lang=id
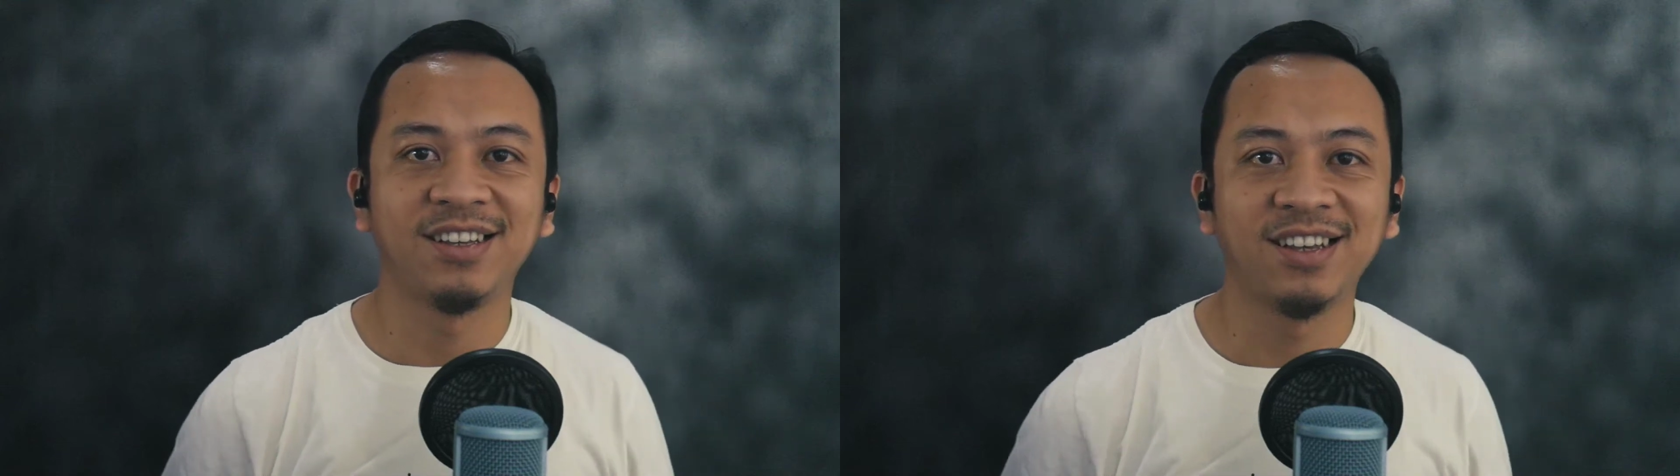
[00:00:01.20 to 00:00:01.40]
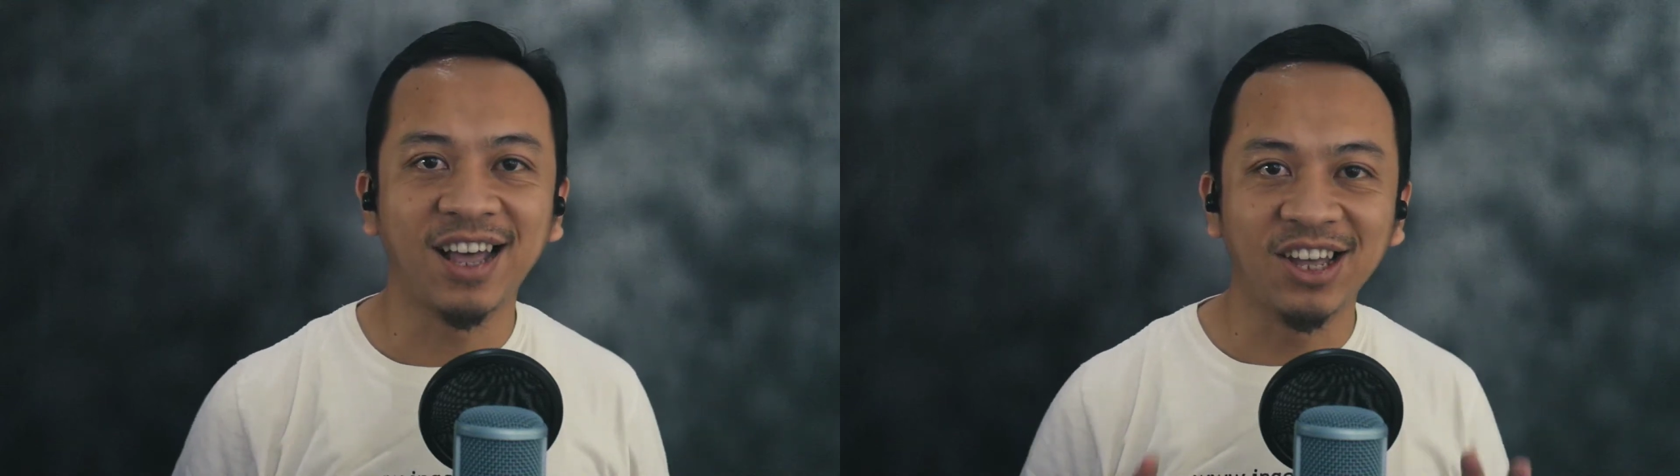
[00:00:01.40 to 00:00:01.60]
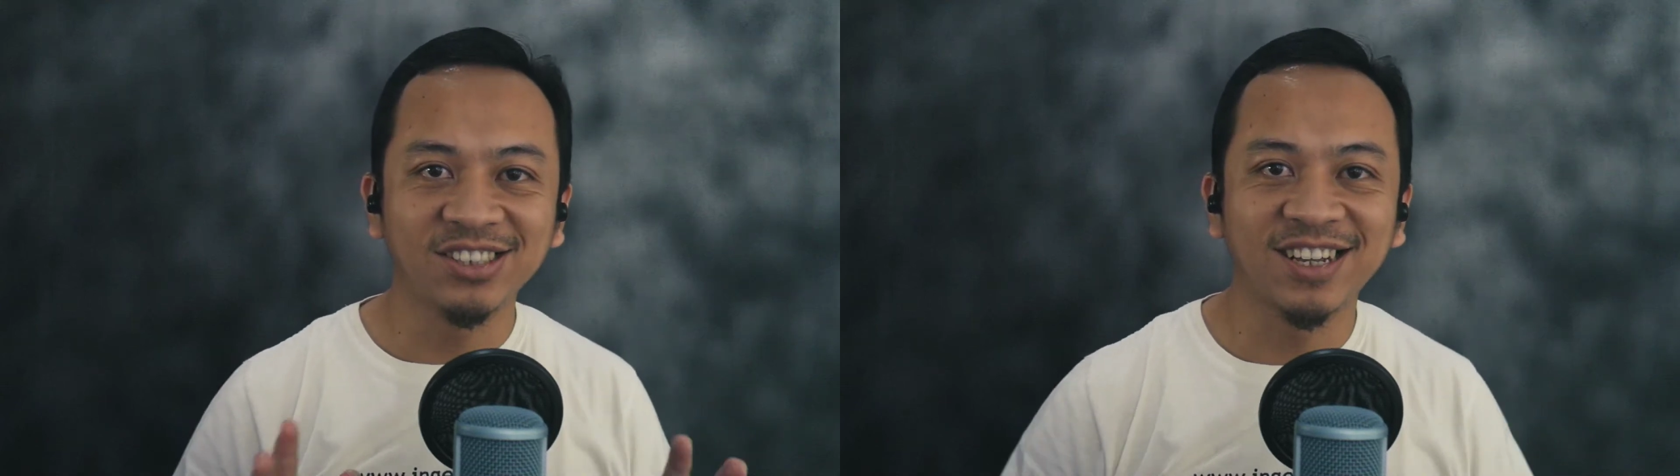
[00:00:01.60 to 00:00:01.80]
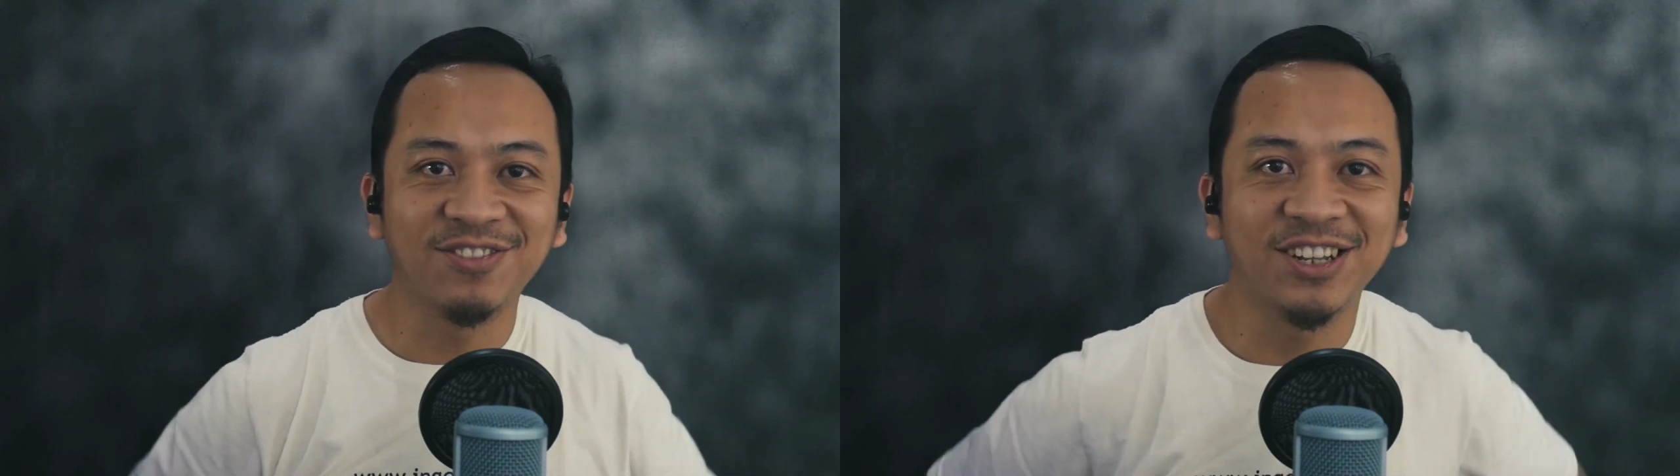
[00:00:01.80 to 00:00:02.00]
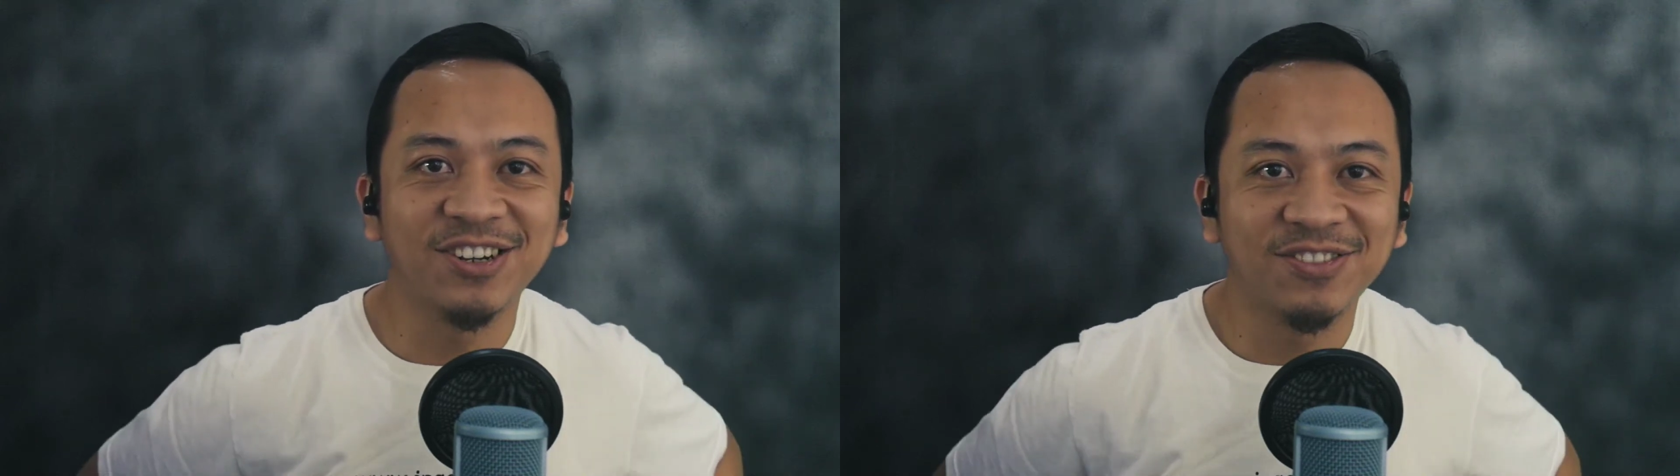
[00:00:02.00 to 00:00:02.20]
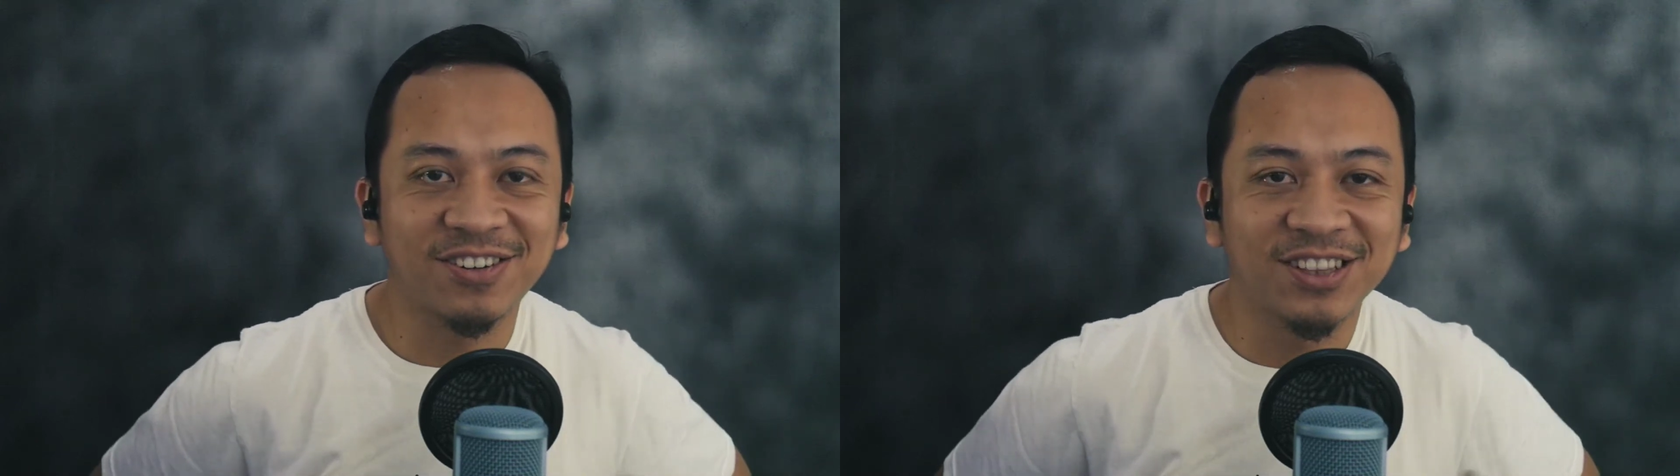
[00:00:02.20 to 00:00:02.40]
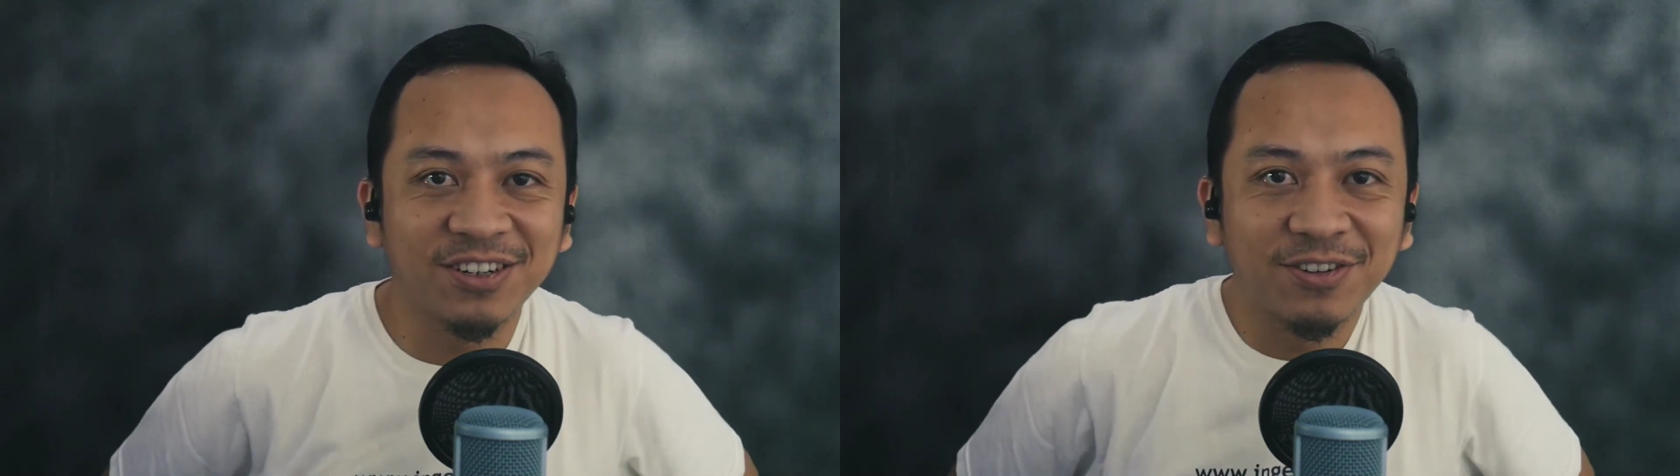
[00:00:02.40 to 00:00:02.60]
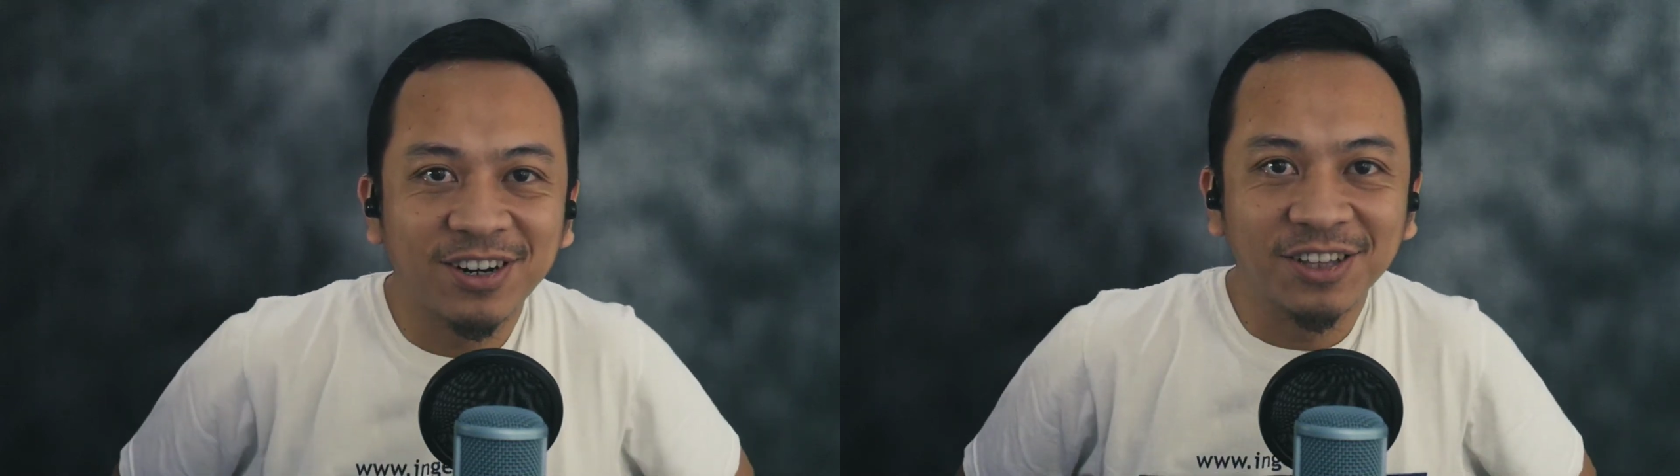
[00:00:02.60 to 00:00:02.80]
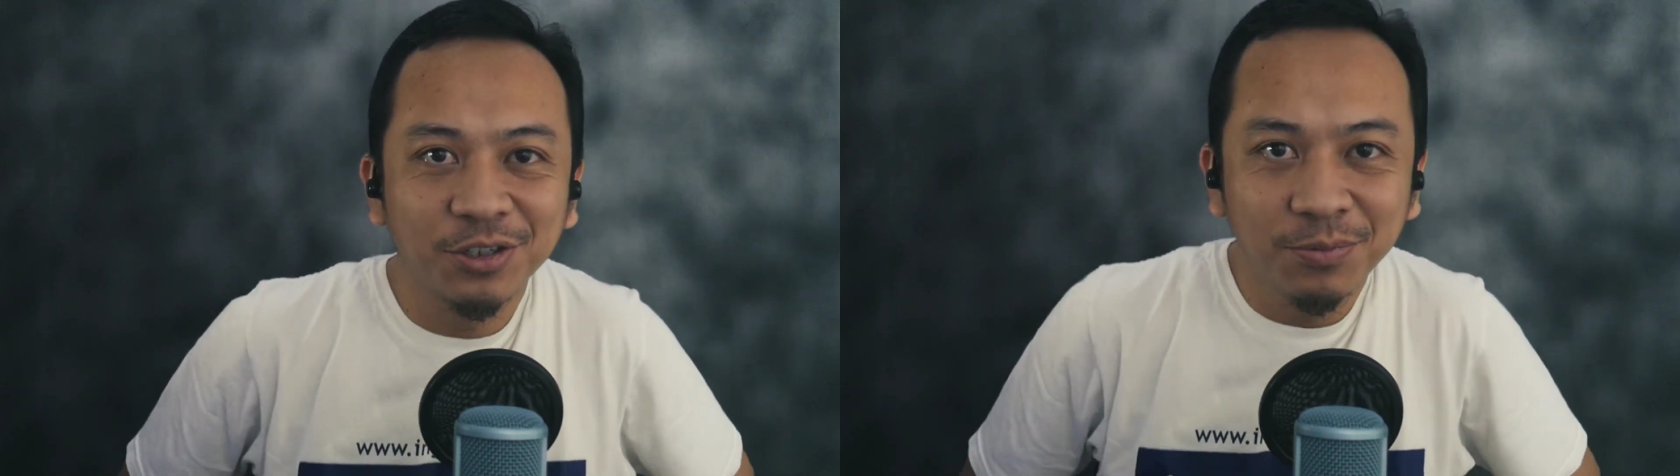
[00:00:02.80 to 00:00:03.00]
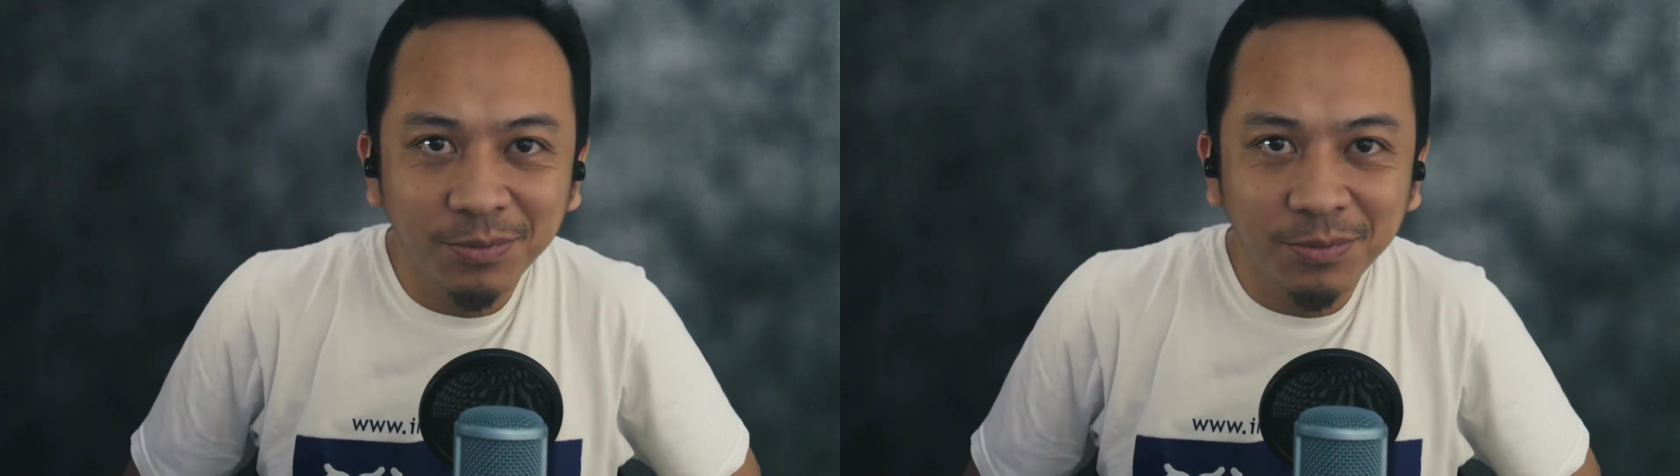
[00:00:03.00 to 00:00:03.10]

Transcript: Halo, Assalamualaikum warahmatullahi wabarakatuh.